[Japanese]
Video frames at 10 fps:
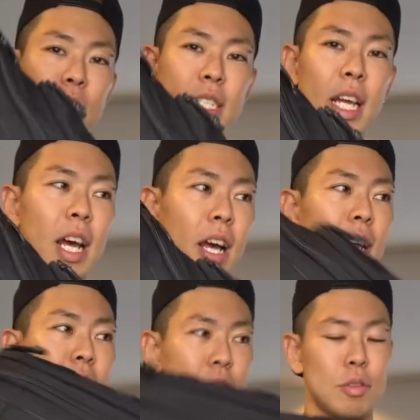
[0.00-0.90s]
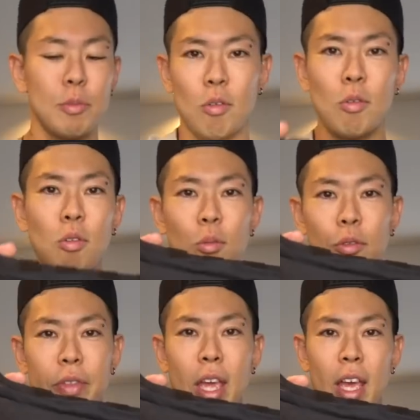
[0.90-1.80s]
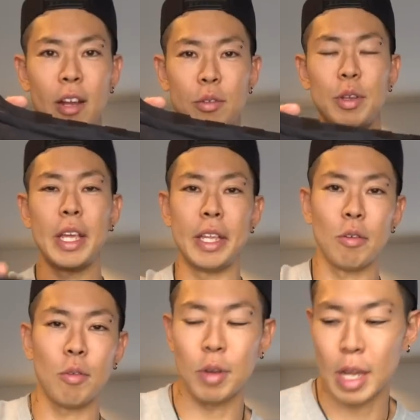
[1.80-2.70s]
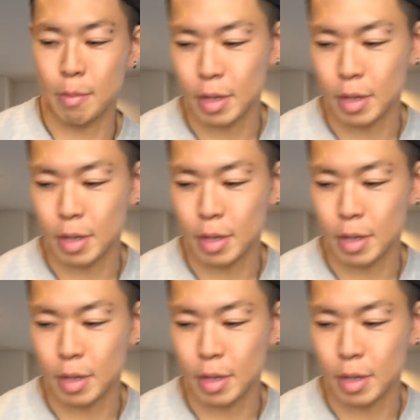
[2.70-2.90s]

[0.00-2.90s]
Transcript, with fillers: としたらちょっとここを持ってあのトレーニングを行い